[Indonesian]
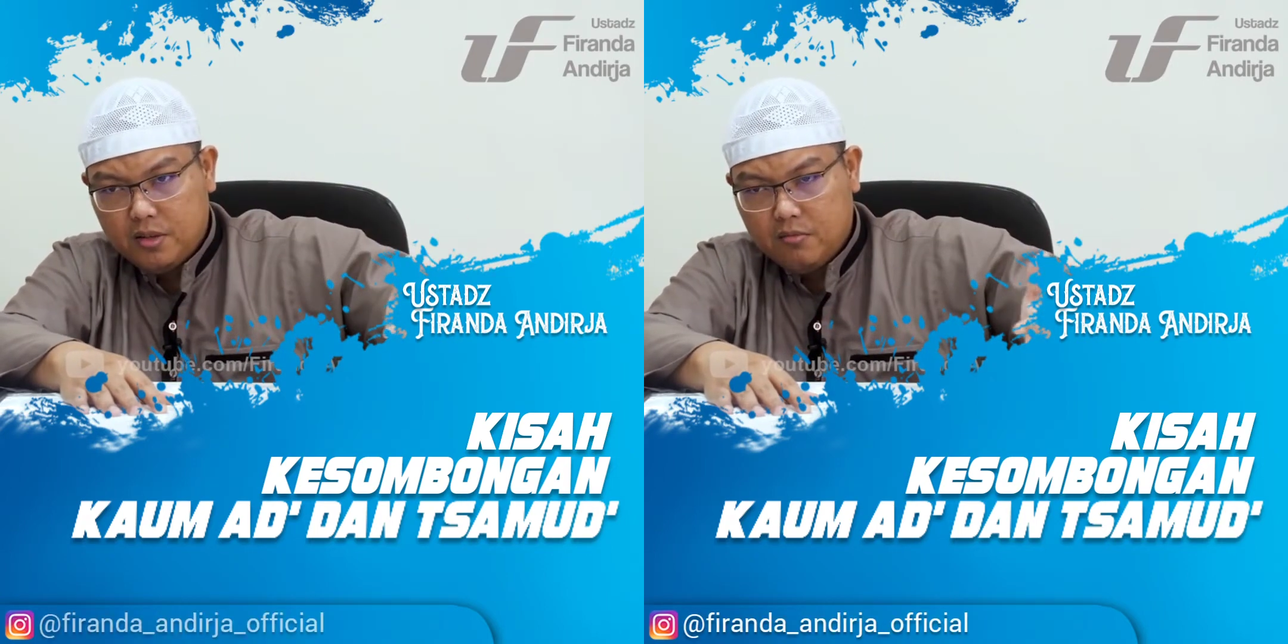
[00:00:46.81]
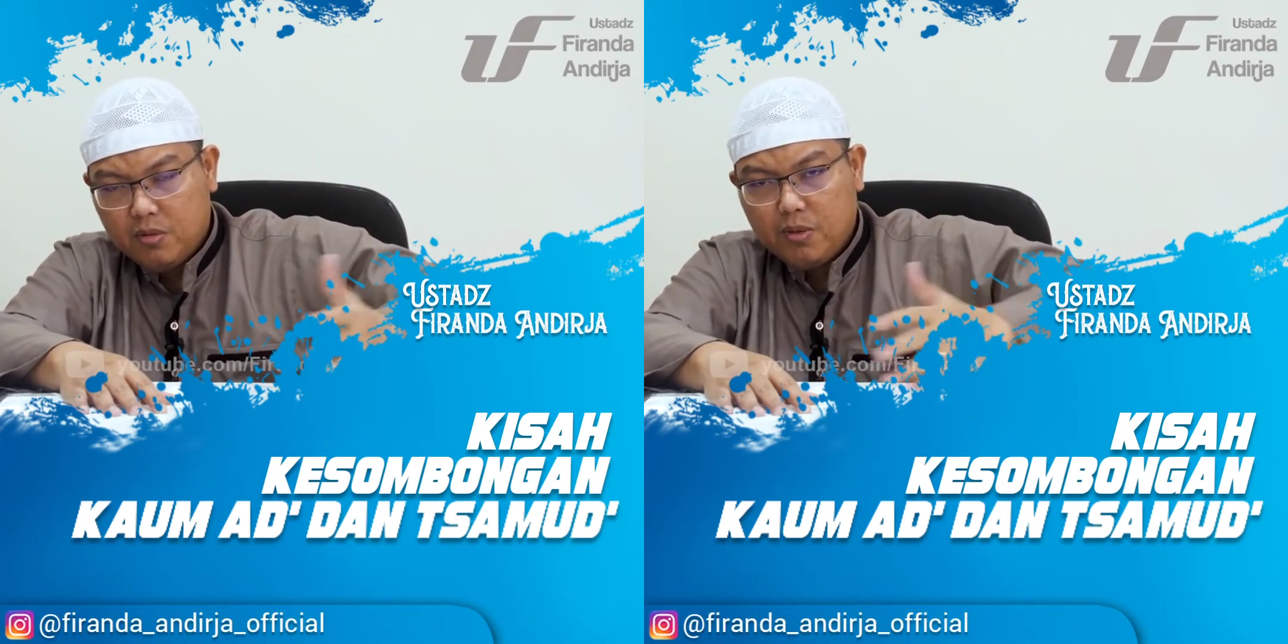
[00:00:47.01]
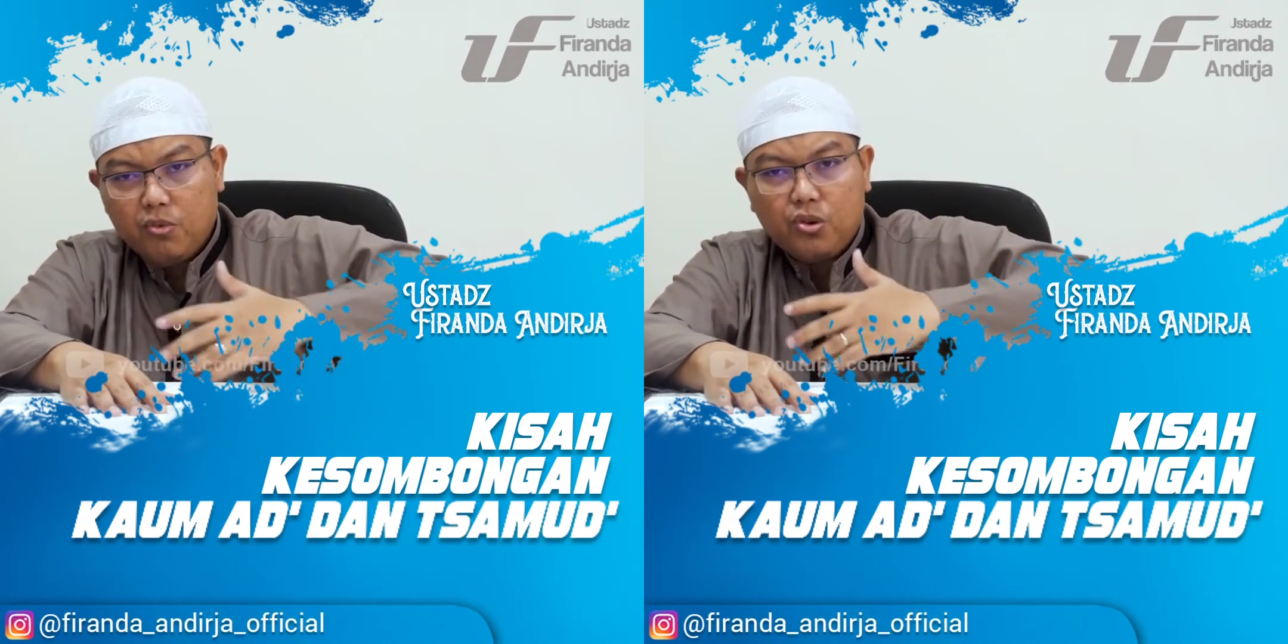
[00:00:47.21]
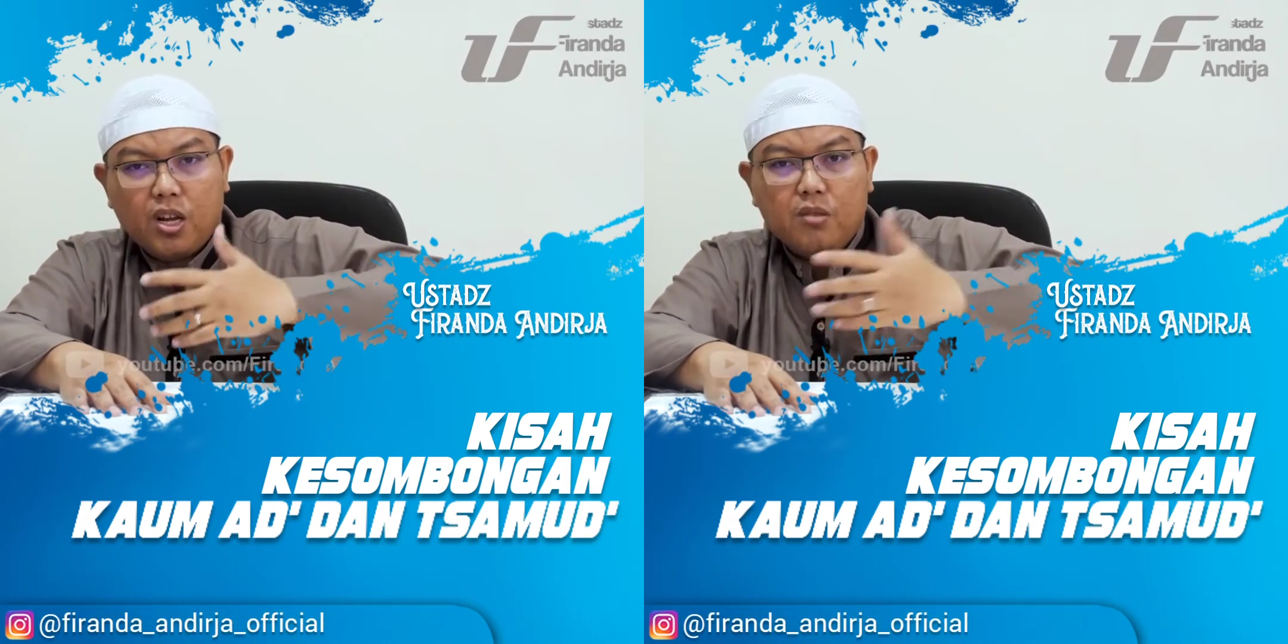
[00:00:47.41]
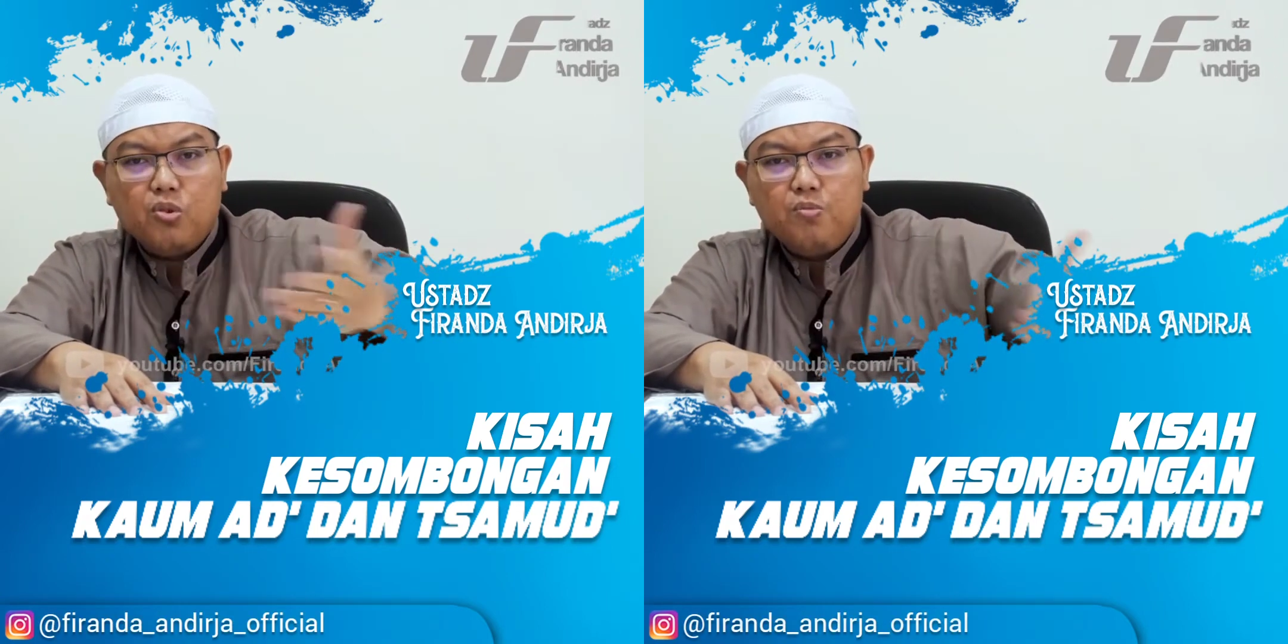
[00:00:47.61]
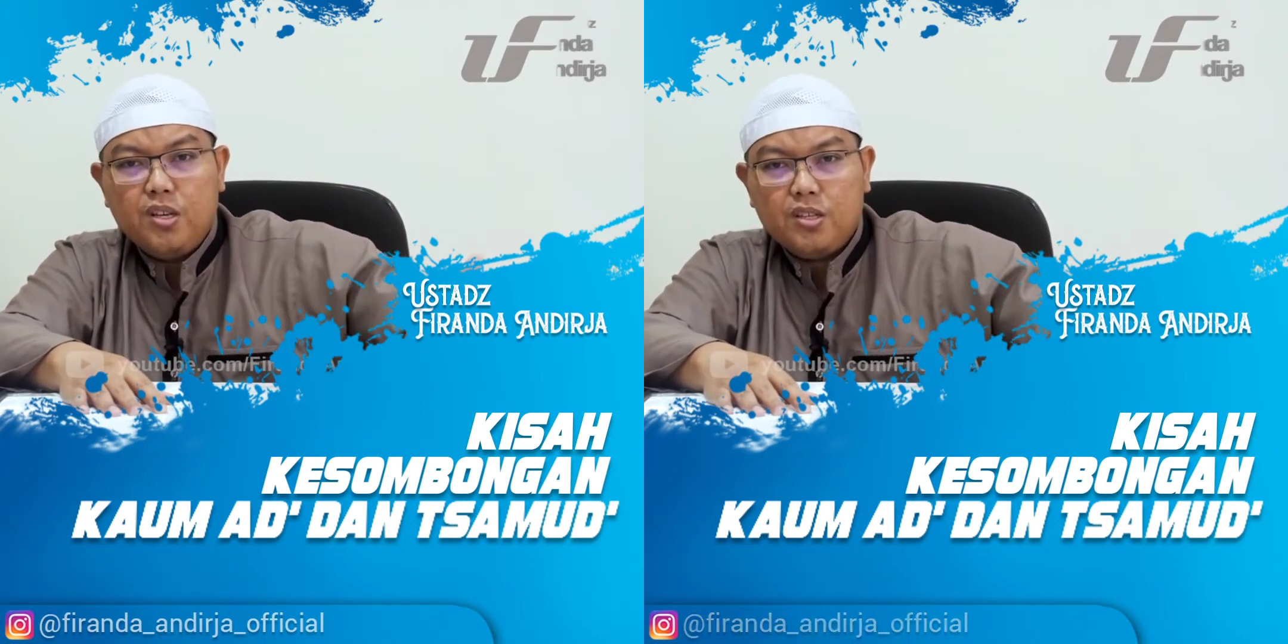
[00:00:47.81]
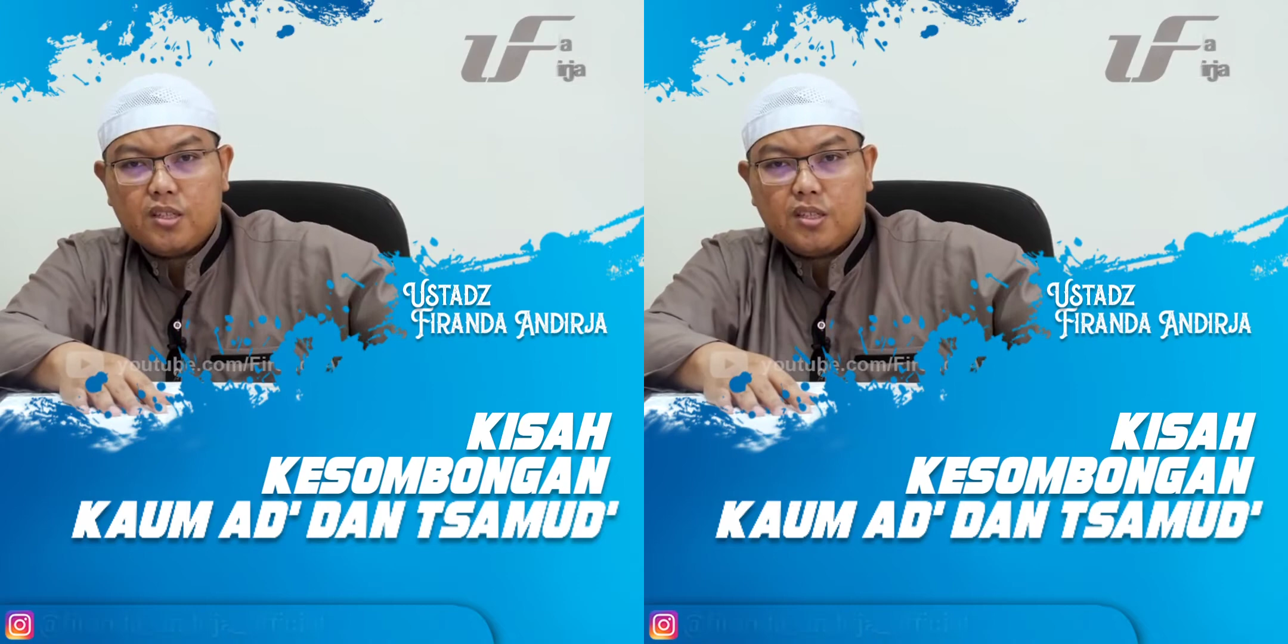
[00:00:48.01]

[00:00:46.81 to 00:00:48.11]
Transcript: memakmurkan bumi